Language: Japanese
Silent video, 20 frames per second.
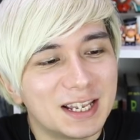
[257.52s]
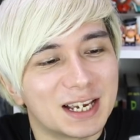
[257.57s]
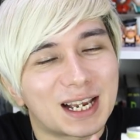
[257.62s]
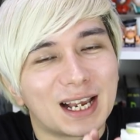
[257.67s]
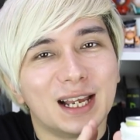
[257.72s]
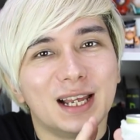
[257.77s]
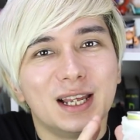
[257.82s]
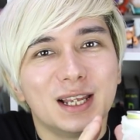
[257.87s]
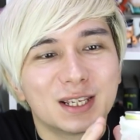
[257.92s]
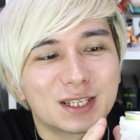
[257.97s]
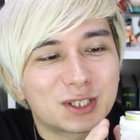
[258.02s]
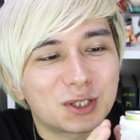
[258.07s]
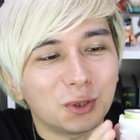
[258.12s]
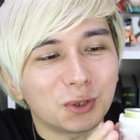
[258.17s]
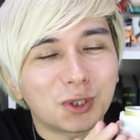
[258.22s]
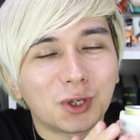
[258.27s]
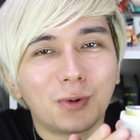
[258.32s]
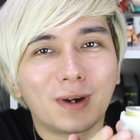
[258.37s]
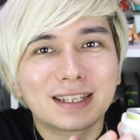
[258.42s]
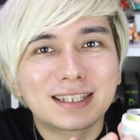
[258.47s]
なんか
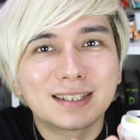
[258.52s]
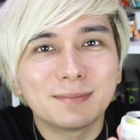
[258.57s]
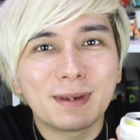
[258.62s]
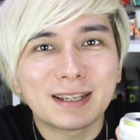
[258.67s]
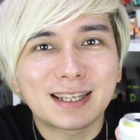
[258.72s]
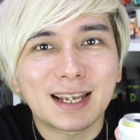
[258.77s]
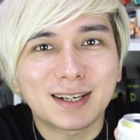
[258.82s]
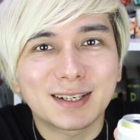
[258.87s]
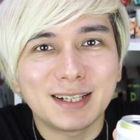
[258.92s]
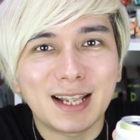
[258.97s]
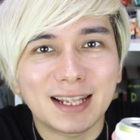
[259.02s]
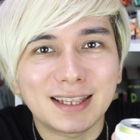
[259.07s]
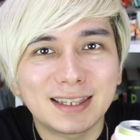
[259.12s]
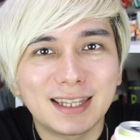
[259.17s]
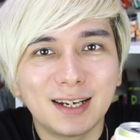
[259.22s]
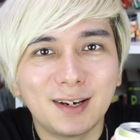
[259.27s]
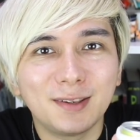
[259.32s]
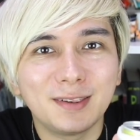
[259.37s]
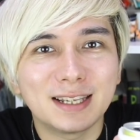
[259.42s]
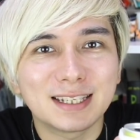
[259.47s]
外は冷たくなっ
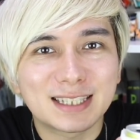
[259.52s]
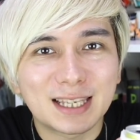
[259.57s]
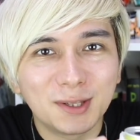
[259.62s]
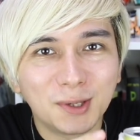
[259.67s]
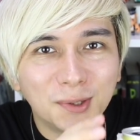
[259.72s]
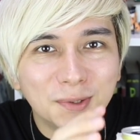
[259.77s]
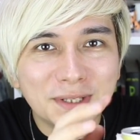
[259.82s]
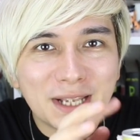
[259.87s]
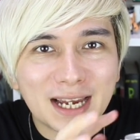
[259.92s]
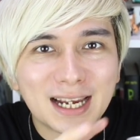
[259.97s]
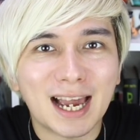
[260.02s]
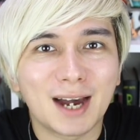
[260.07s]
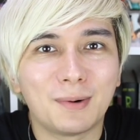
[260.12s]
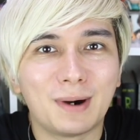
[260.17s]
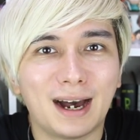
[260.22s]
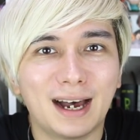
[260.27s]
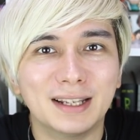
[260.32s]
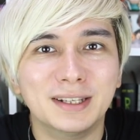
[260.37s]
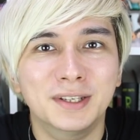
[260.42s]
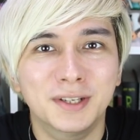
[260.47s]
てるんですけど、中
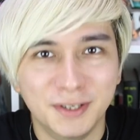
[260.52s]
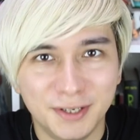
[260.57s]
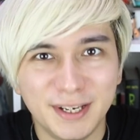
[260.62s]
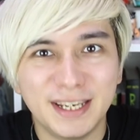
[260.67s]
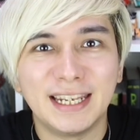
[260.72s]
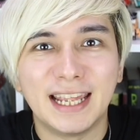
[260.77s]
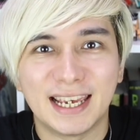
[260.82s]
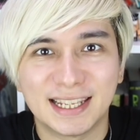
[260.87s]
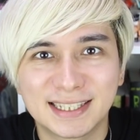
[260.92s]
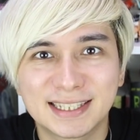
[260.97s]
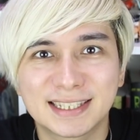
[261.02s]
はぬるいで